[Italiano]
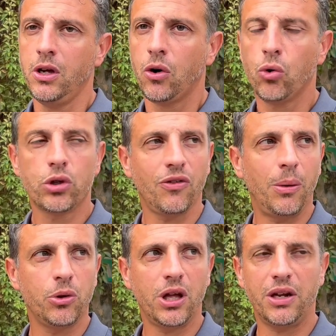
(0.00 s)

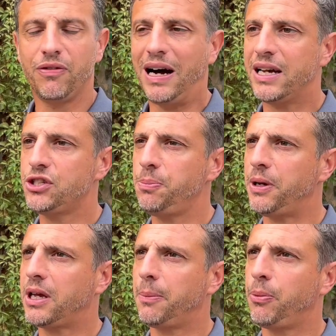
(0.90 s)
contavamo di arrivarci
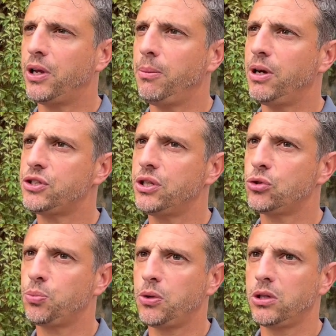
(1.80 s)
perché poi rimasti in
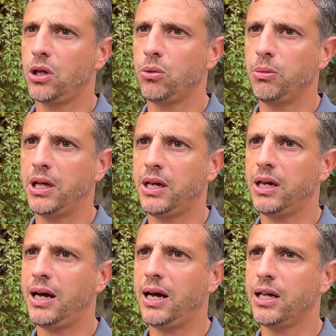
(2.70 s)
superiorità
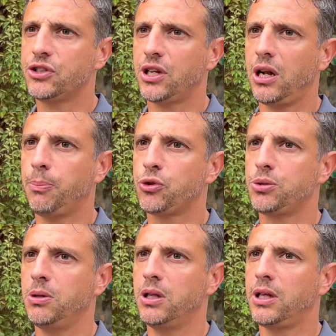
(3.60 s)
numerica c'era la
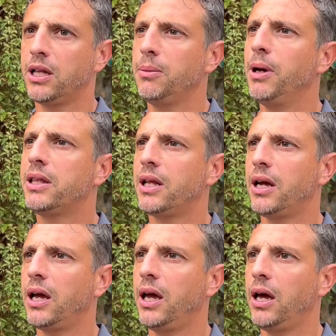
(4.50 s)
possibilità di
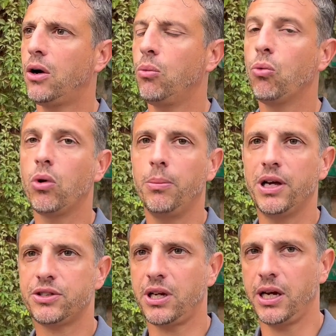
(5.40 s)
mettere comunque il
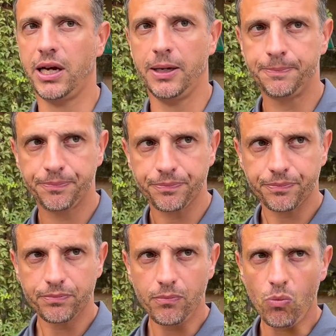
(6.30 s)
Mestre
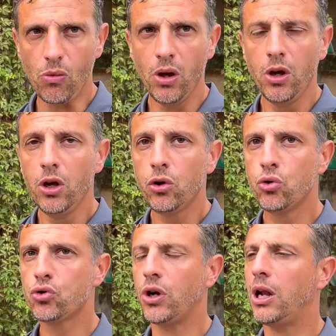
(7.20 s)

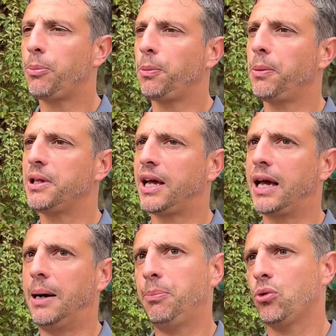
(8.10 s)
chiuso nella propria metà
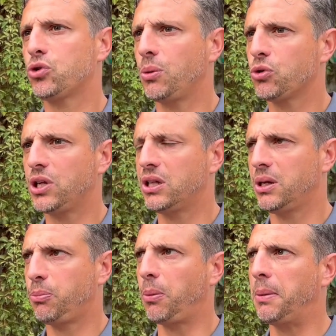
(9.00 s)
campo, non siamo stati
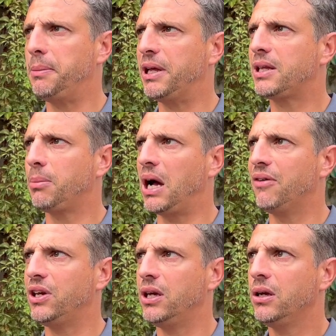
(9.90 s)
probabilmente bravi